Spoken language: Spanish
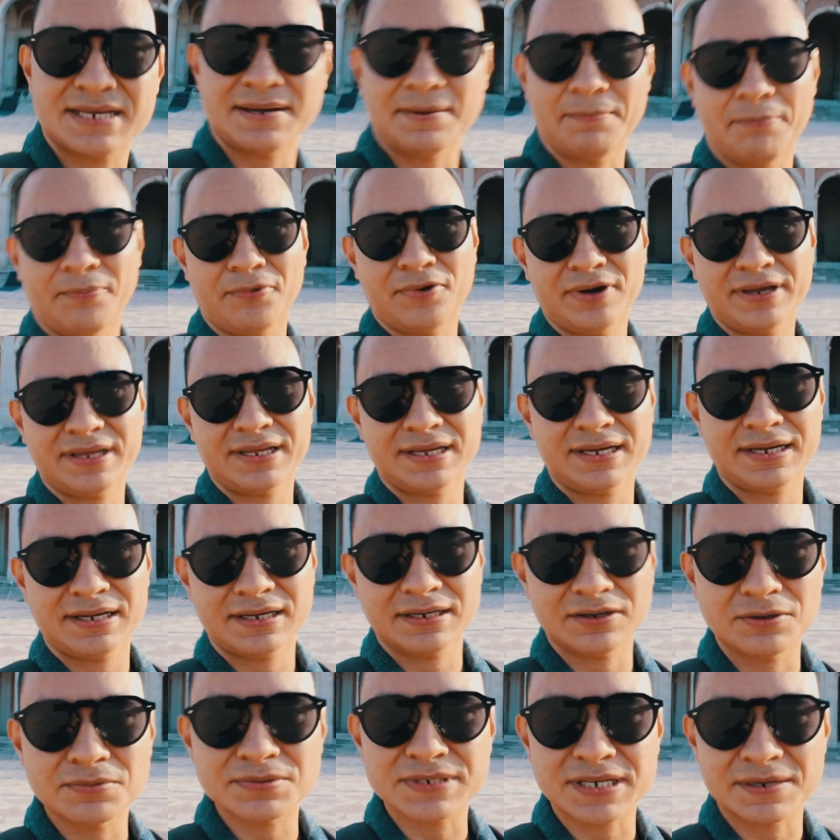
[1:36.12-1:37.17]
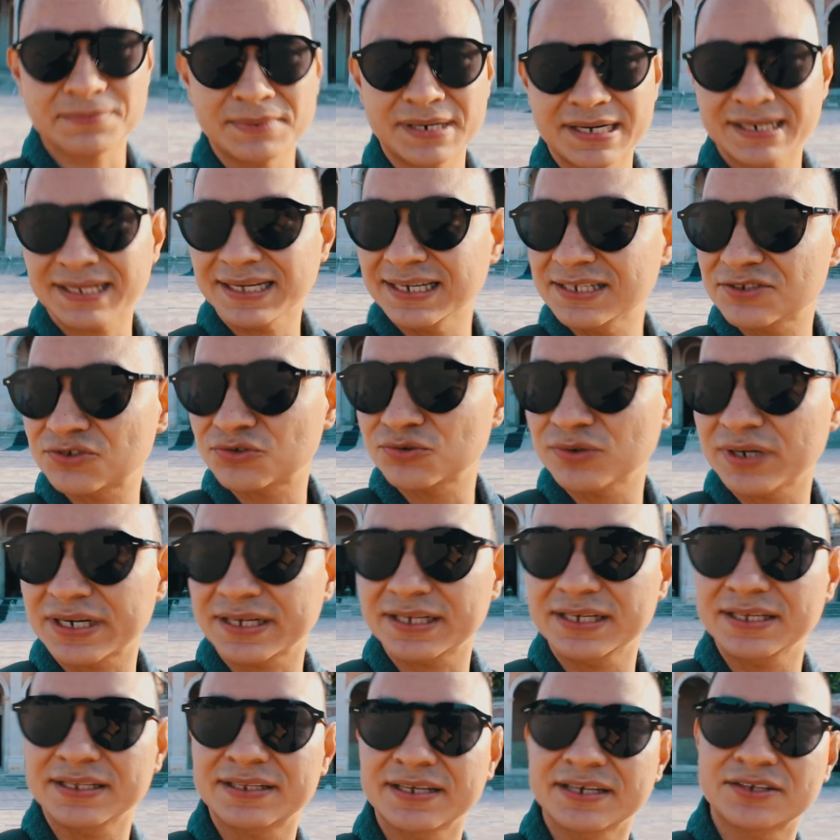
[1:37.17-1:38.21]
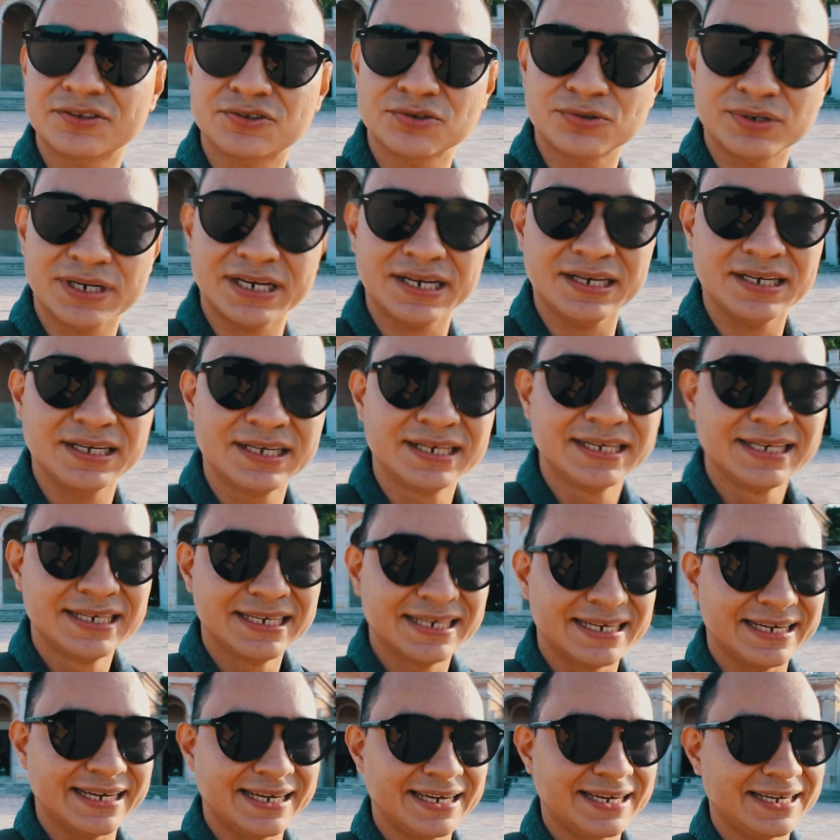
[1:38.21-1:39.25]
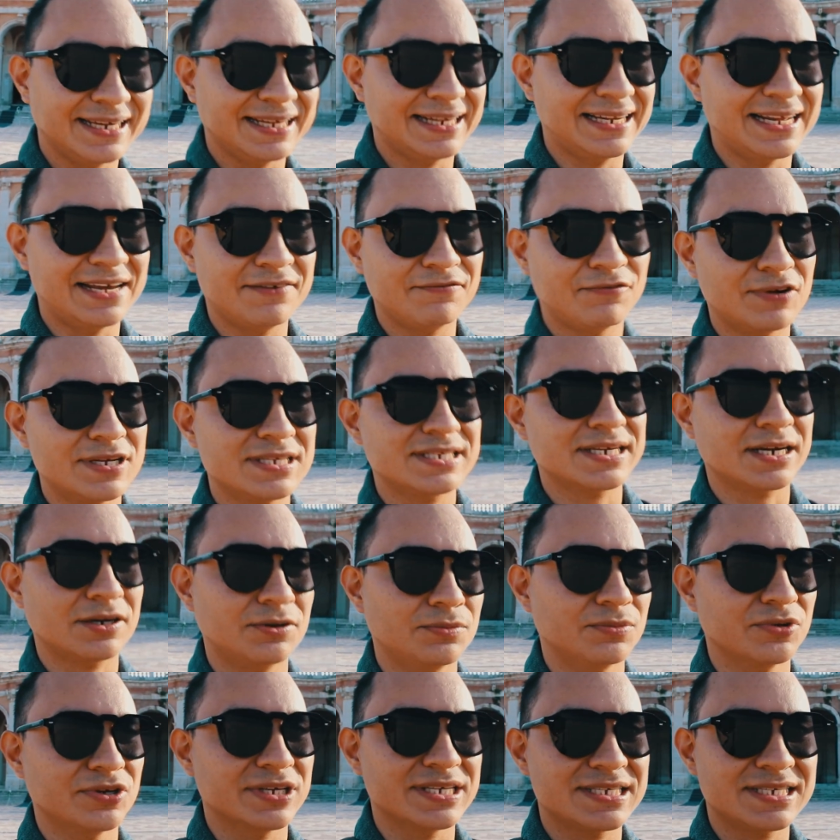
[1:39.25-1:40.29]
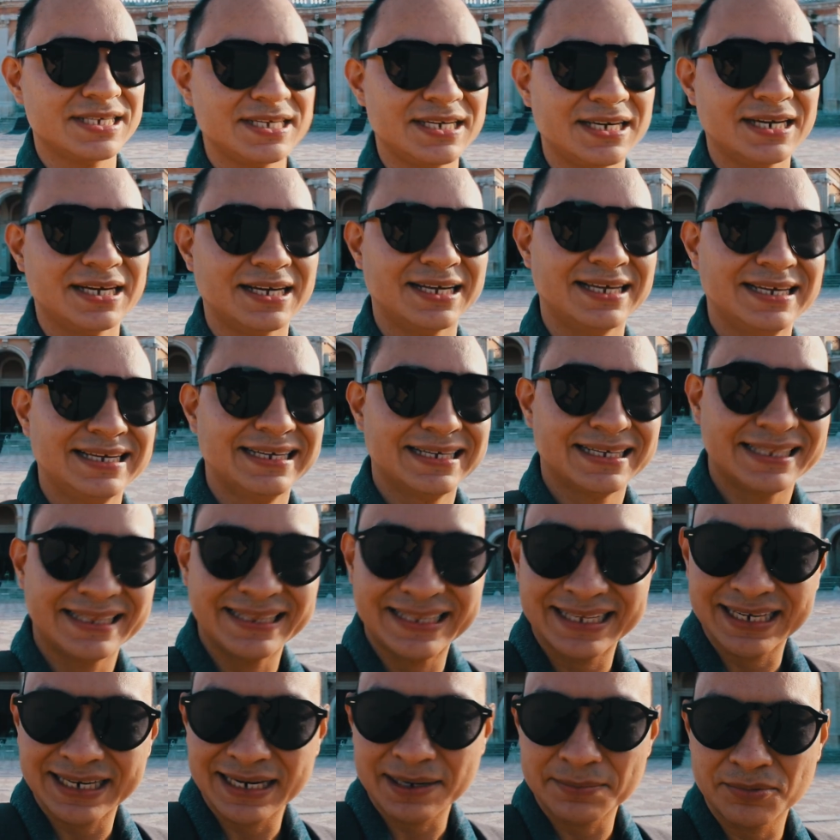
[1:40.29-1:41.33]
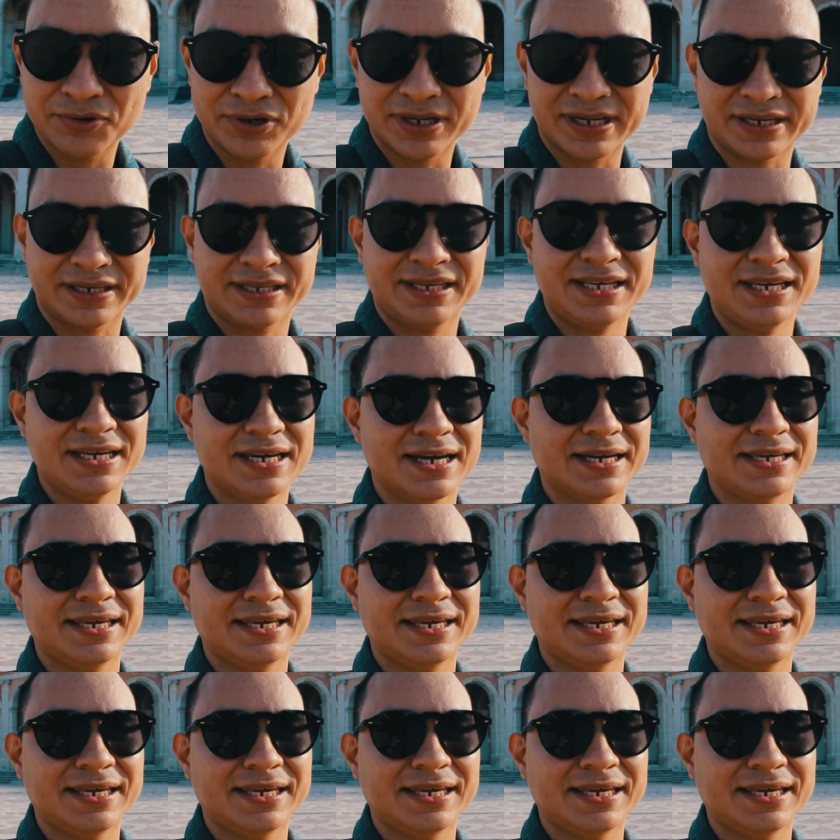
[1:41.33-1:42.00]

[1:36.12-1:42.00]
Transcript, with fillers: Se puede observar en su arquitectura eh, la influencia, como decía, de la monarquía.